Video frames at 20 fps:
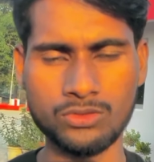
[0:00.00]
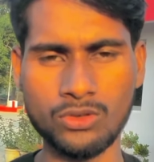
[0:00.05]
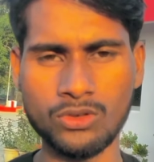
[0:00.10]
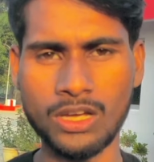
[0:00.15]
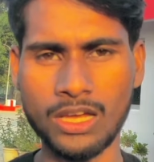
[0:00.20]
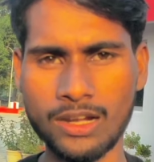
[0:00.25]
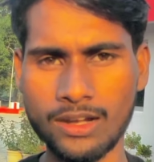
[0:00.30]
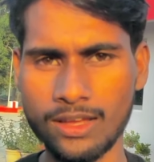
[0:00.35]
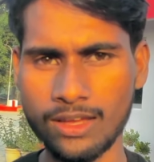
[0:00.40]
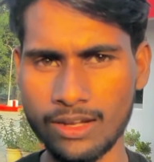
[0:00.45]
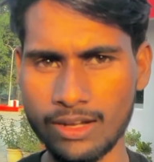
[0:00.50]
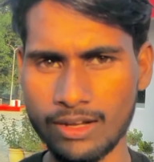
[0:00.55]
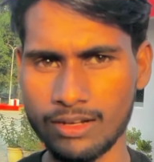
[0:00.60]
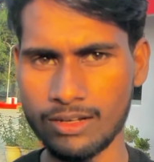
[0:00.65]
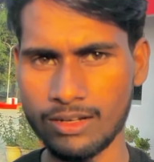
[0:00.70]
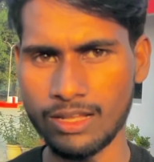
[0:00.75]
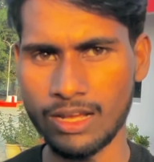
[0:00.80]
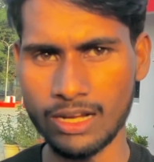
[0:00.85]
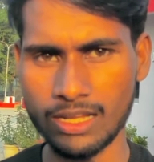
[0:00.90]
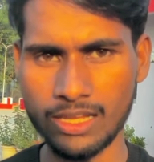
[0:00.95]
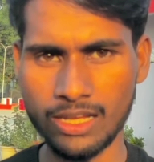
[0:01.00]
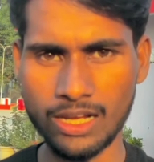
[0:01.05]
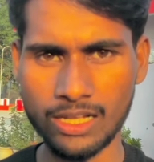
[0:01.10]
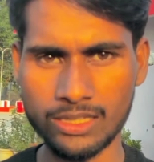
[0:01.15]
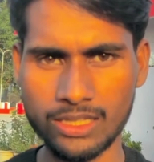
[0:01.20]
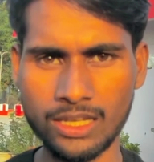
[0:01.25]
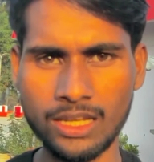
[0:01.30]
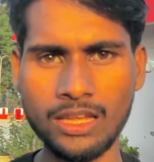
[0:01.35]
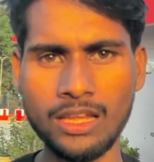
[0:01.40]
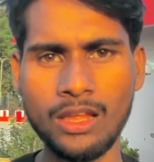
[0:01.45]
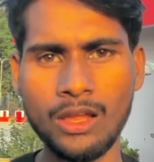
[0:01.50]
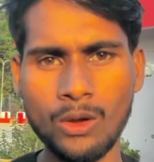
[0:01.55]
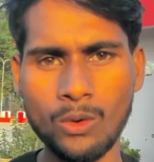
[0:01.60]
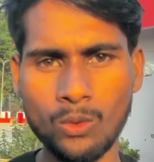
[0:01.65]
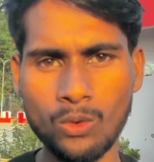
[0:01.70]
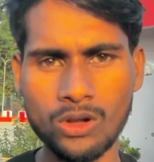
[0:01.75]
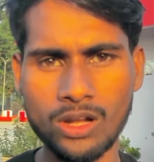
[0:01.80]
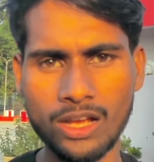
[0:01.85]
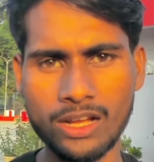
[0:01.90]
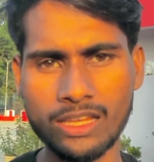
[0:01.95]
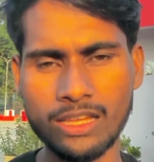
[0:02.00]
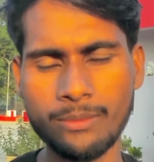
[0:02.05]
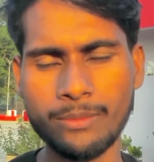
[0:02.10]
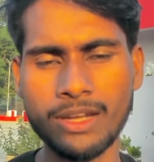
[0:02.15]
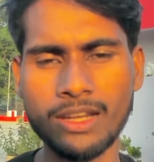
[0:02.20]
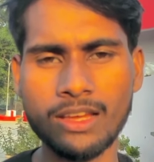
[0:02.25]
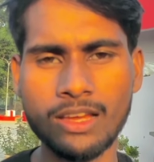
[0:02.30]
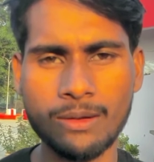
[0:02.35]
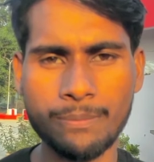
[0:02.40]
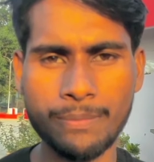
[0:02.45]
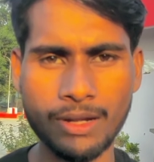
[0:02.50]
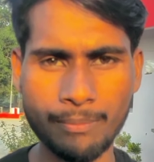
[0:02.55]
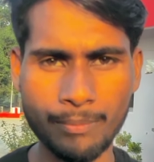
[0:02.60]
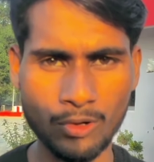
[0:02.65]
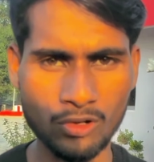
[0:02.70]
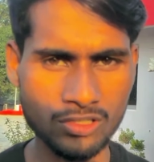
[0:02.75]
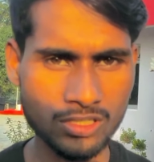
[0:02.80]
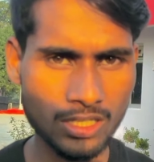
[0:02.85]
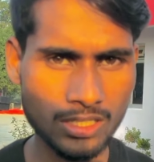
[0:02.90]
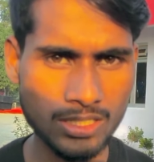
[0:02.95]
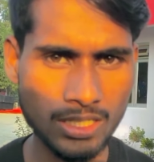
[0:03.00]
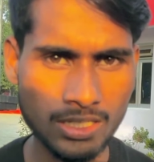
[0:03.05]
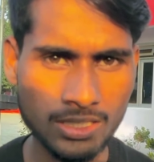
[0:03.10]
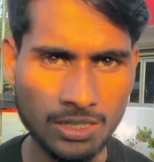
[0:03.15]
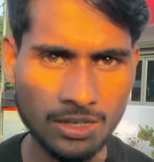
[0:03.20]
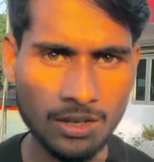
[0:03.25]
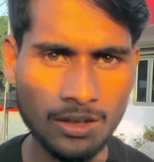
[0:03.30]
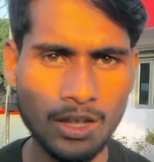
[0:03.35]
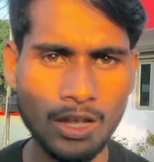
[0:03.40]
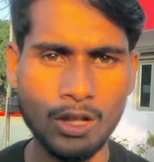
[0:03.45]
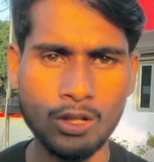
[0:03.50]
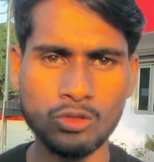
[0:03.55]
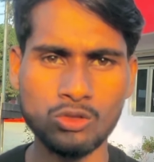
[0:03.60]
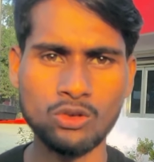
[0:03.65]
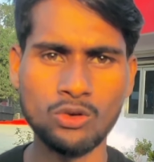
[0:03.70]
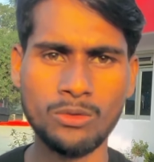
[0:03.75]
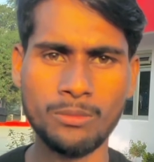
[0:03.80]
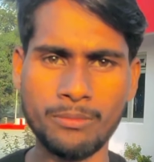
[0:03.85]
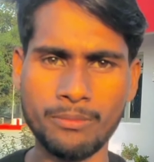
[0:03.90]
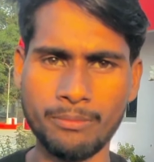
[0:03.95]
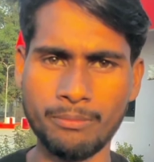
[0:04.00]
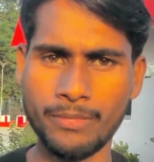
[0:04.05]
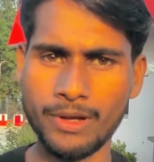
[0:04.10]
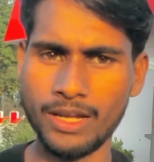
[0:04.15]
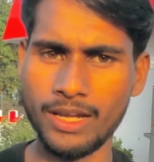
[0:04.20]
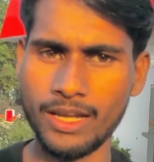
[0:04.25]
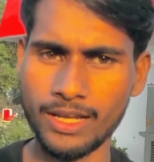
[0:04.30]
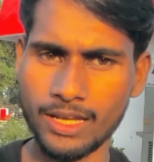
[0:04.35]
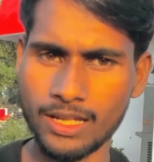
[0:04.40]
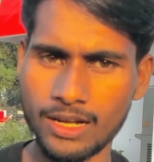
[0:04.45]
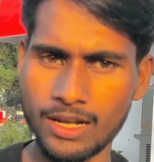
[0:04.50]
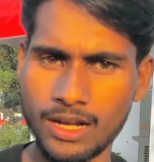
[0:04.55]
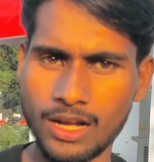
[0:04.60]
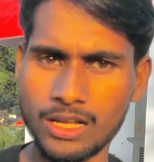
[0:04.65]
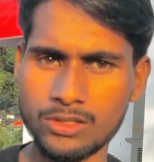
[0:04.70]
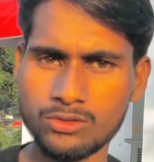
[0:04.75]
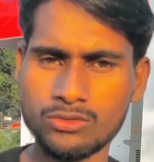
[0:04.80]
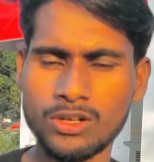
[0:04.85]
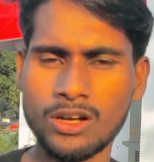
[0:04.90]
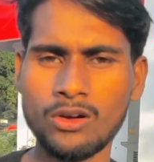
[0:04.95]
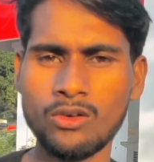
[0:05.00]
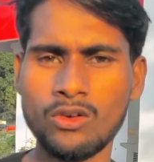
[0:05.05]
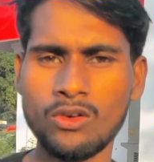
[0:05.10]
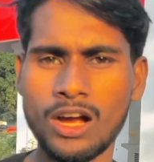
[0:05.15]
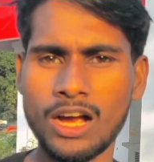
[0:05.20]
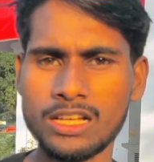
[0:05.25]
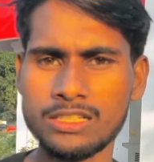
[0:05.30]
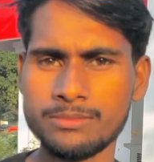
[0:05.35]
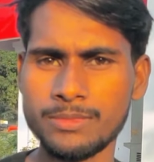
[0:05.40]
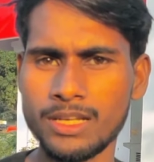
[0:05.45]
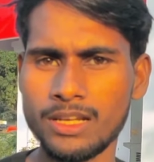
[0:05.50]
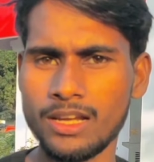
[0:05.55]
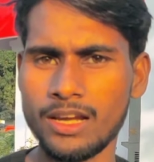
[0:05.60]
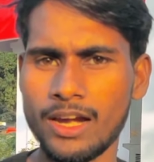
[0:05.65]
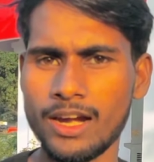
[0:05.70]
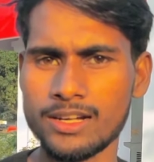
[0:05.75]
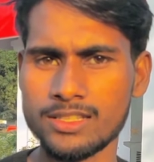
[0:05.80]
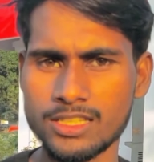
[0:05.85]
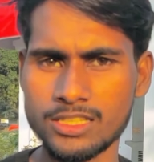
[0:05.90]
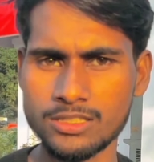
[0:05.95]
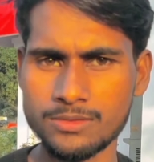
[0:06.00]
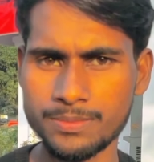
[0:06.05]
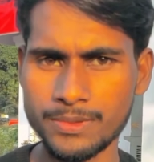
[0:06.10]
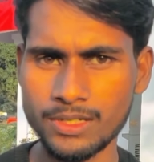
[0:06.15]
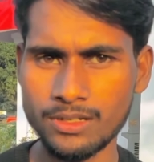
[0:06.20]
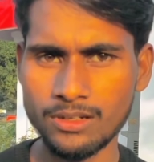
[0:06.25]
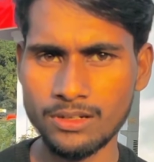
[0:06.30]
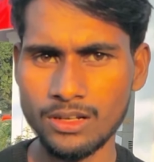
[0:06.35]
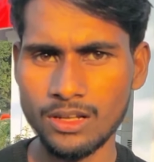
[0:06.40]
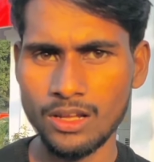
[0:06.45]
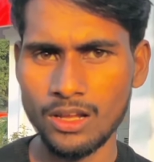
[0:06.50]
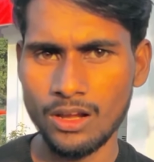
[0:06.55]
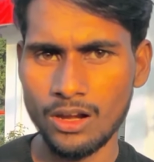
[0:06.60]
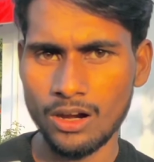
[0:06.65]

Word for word: जो घर घर डाकिया आता है वो डाकिया मेरे घर पर पहुंचा दिया था तो मैं लेकर आ चुका हूं आज मैं एडसन पिन